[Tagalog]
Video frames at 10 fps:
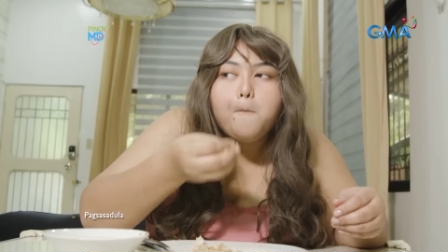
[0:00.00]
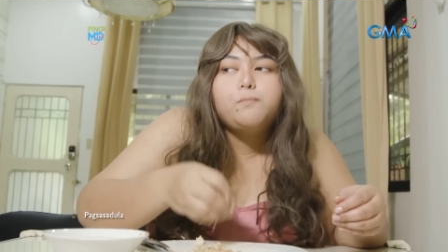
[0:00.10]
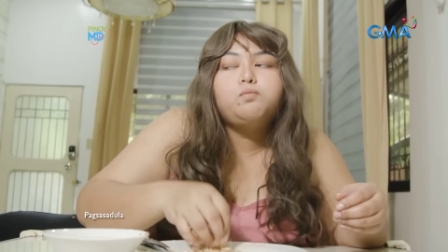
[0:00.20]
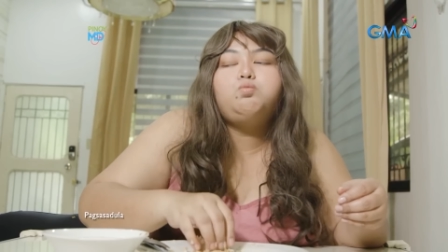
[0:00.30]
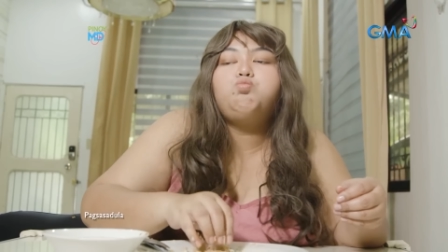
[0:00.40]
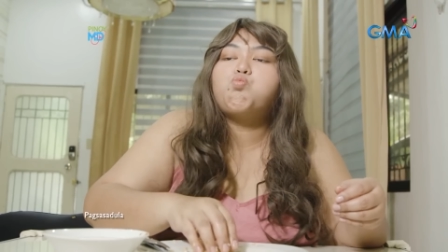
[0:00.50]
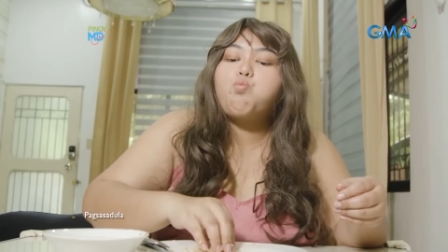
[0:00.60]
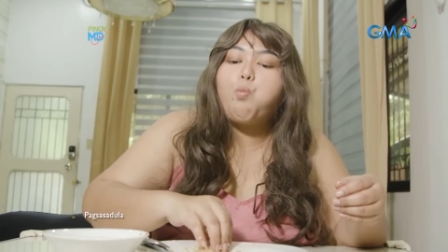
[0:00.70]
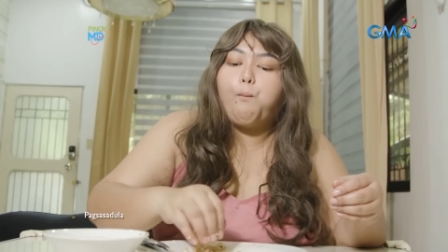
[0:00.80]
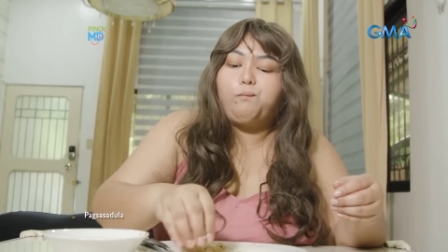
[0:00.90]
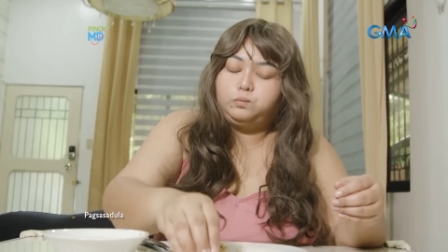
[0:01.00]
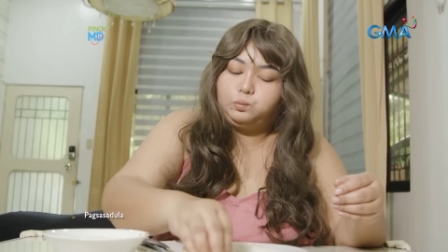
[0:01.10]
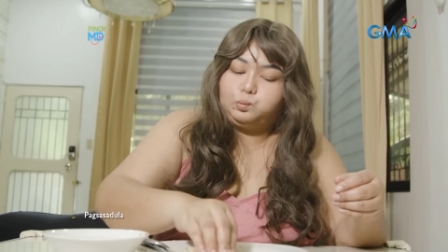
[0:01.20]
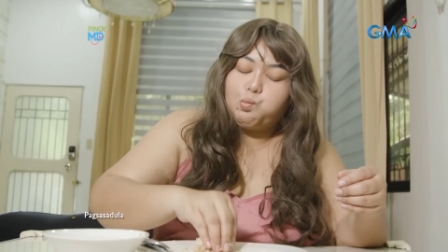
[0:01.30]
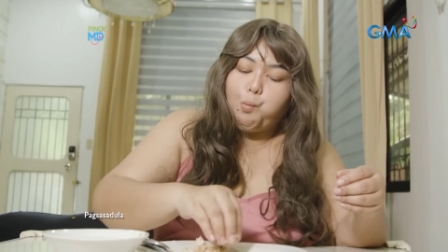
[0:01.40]
At pagkatapos
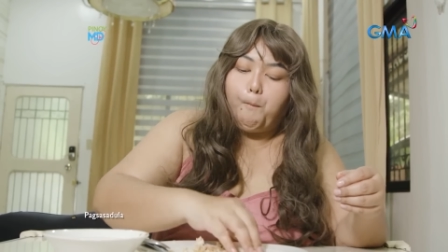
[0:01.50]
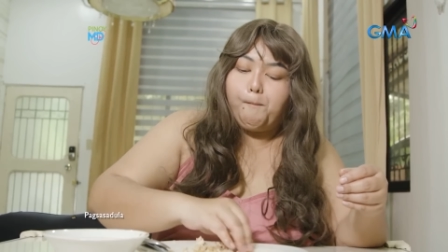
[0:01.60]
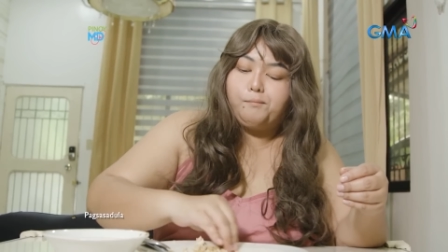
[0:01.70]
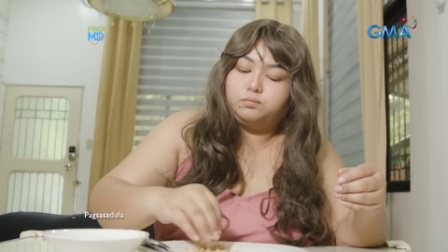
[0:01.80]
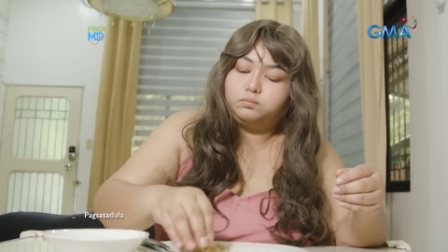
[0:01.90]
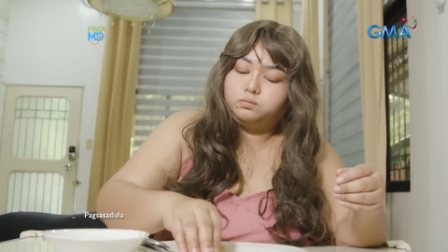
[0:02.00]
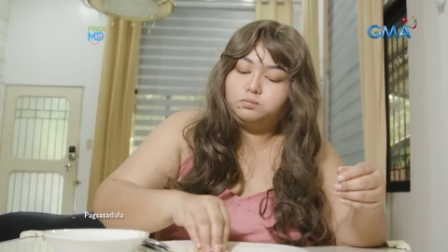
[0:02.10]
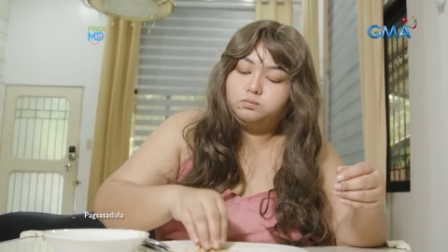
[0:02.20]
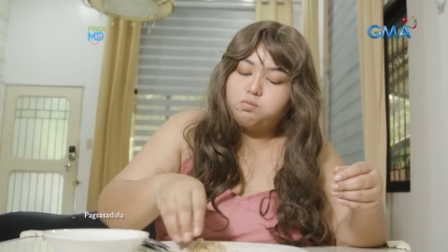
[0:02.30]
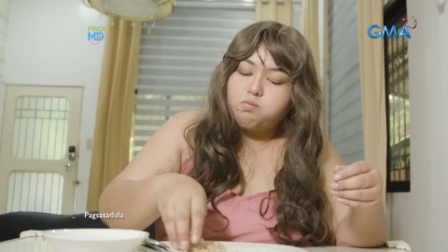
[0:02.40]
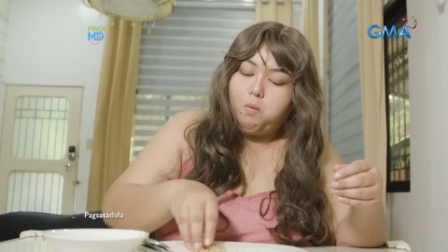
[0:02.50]
itumba ang rice cooker,